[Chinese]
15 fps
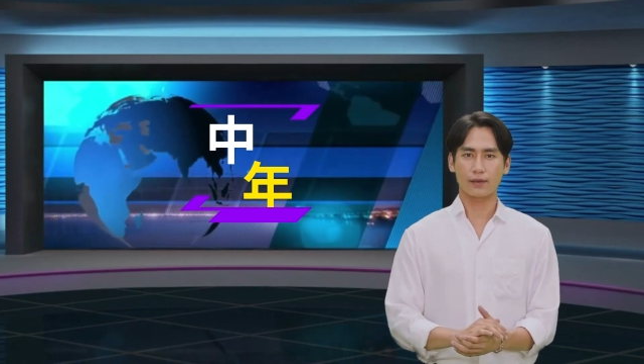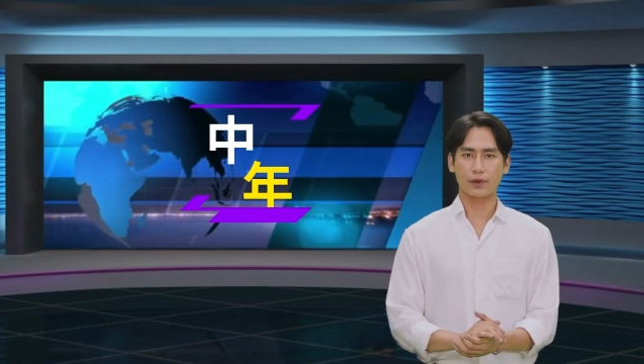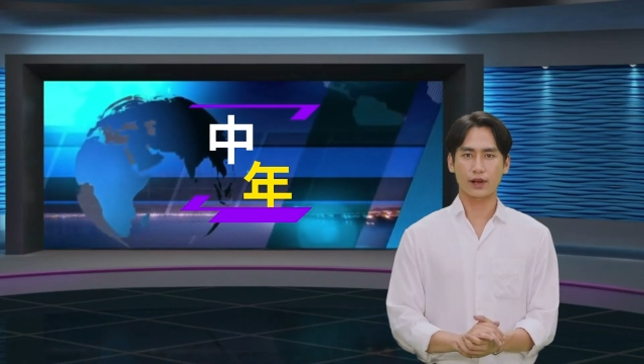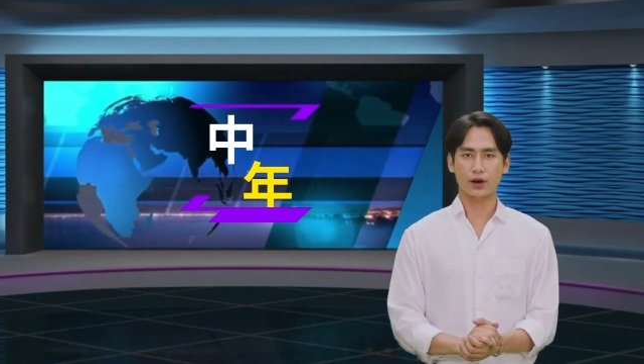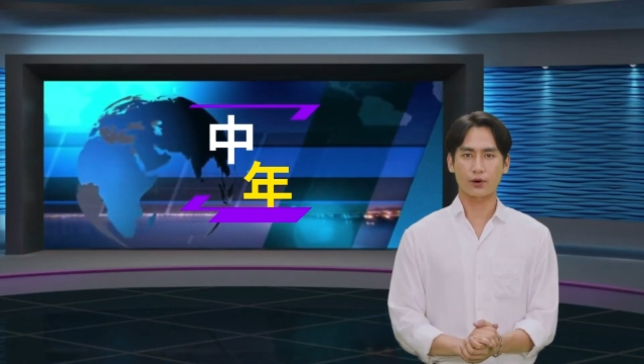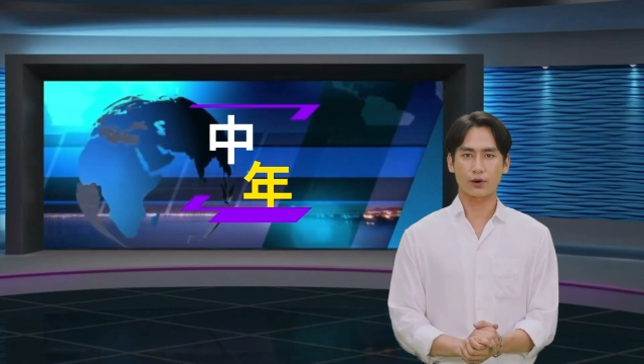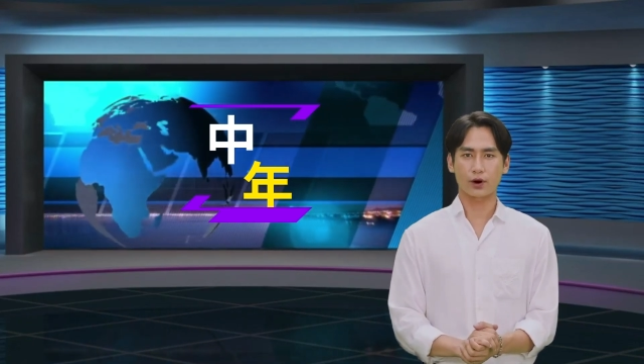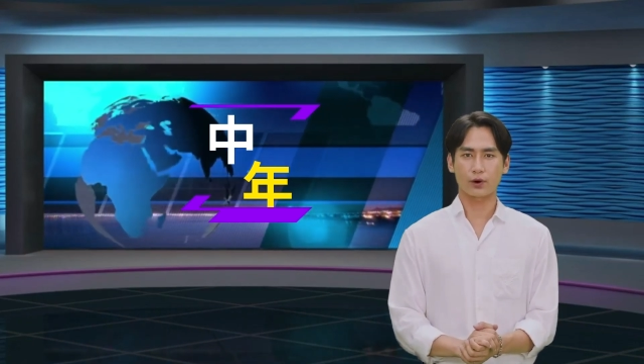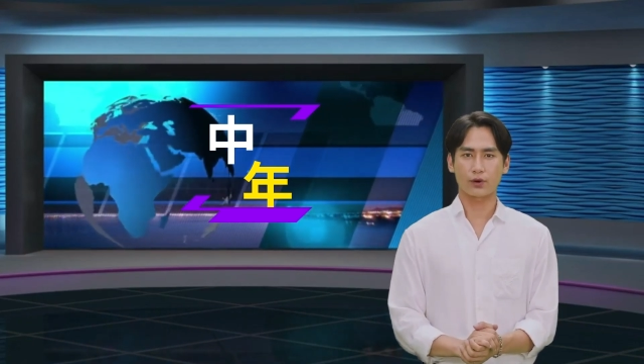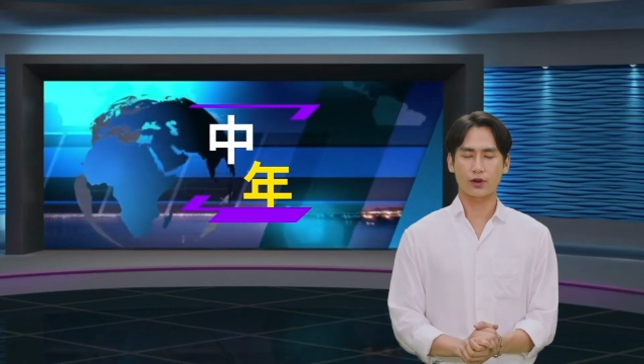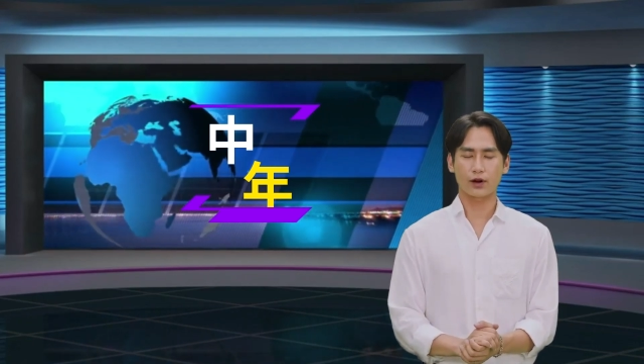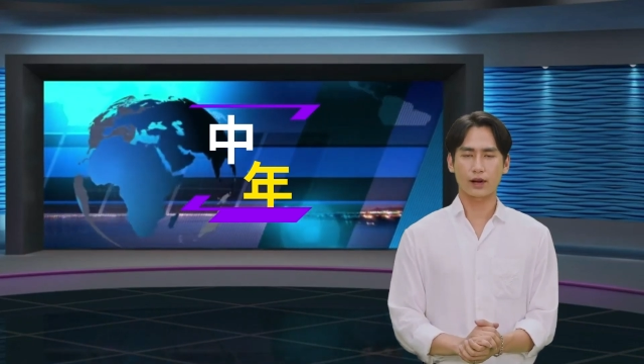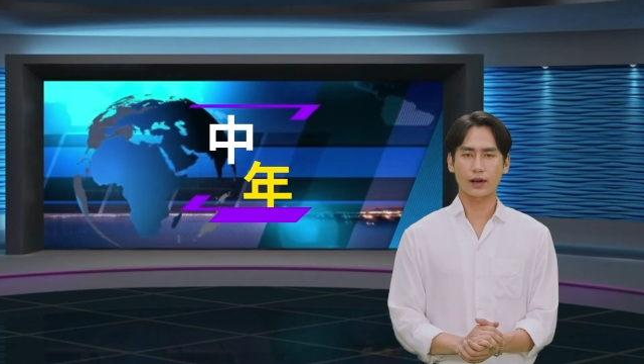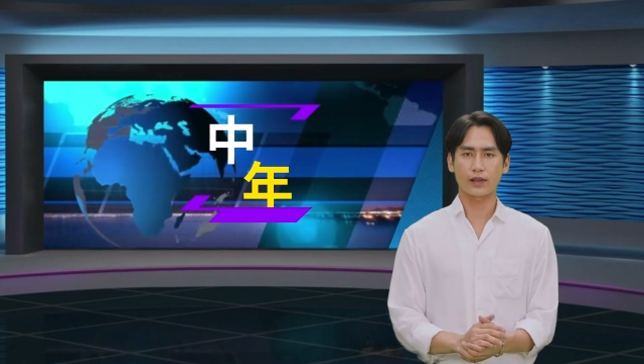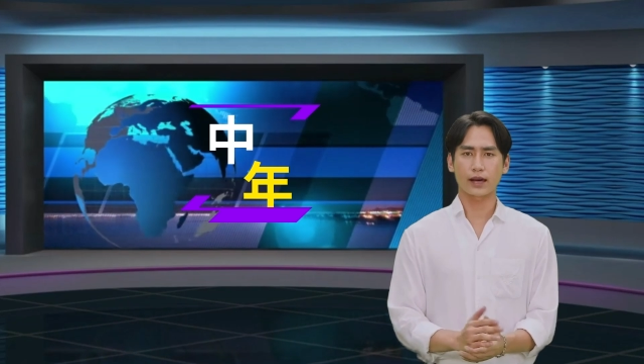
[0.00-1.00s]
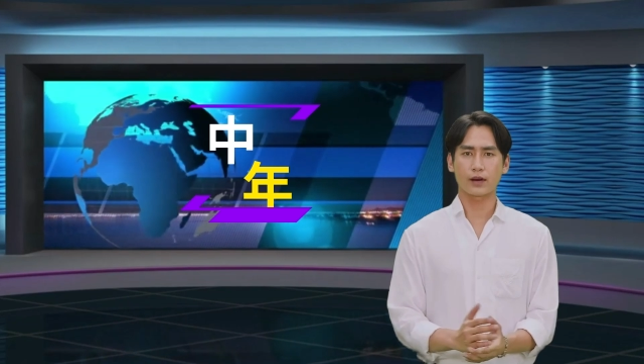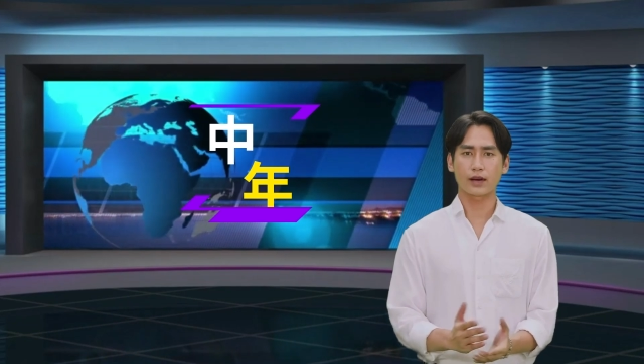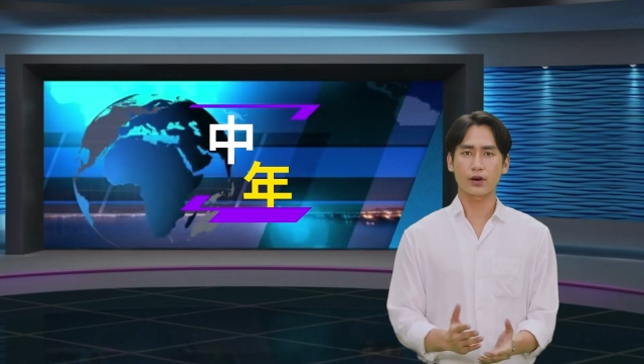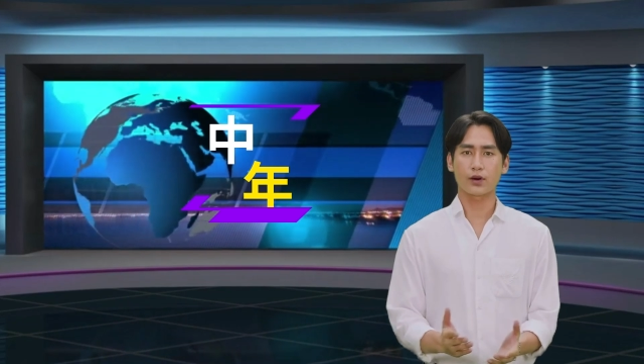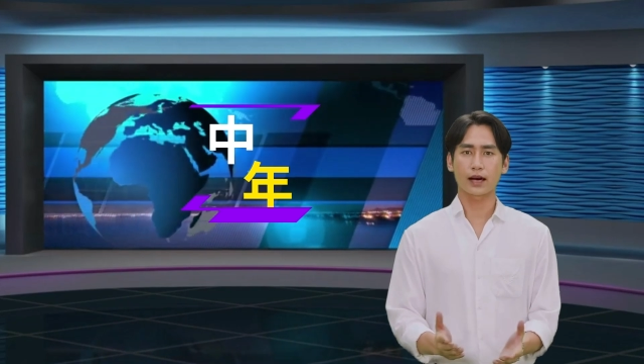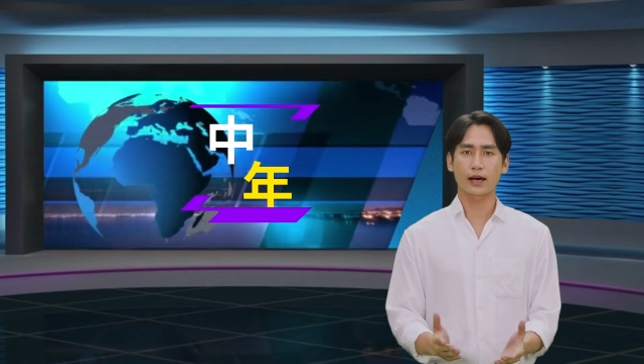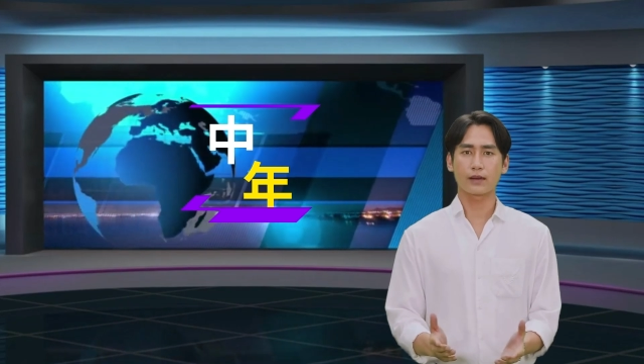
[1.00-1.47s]
评论和
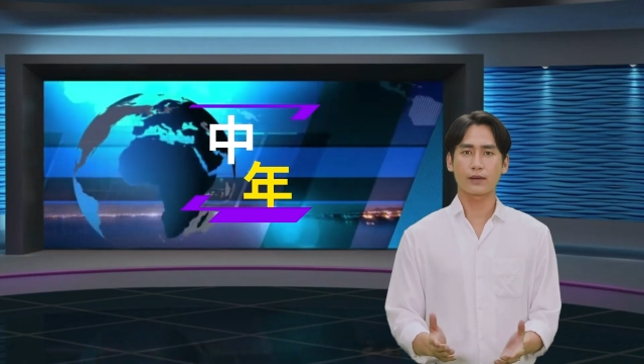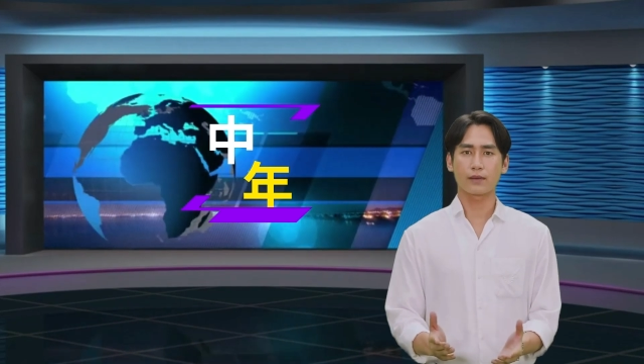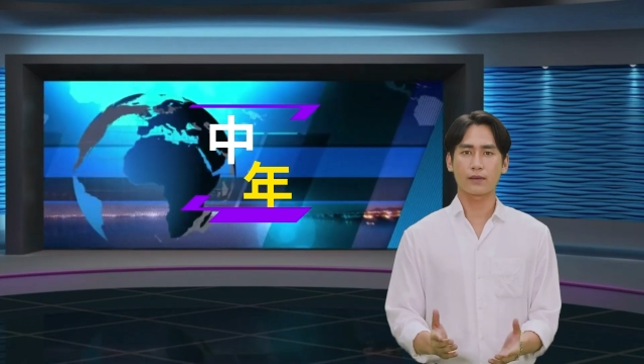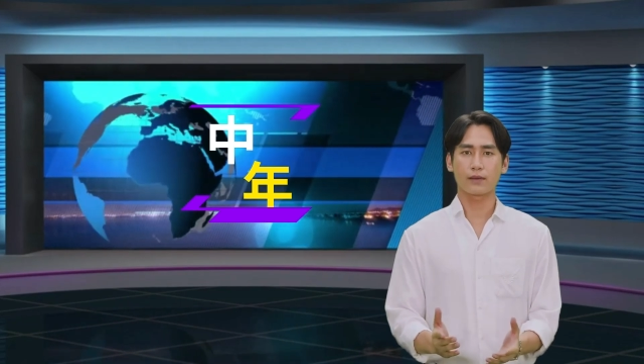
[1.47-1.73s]
订阅。